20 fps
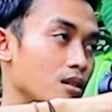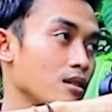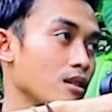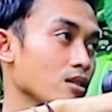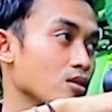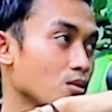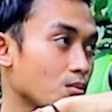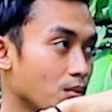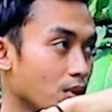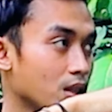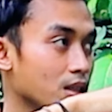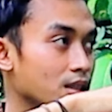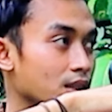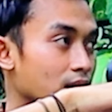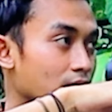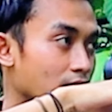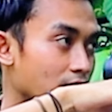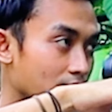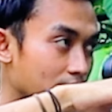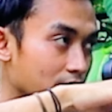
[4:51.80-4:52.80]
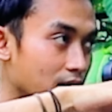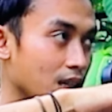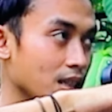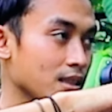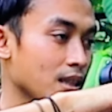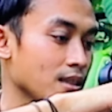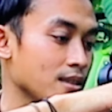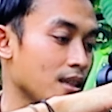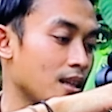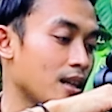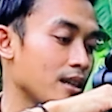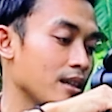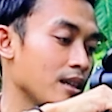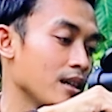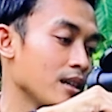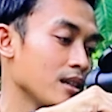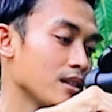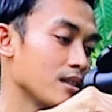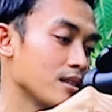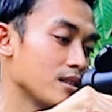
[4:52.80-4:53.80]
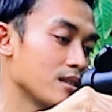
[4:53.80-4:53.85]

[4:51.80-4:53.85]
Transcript: kita coba di sana ada tiga sasaran ya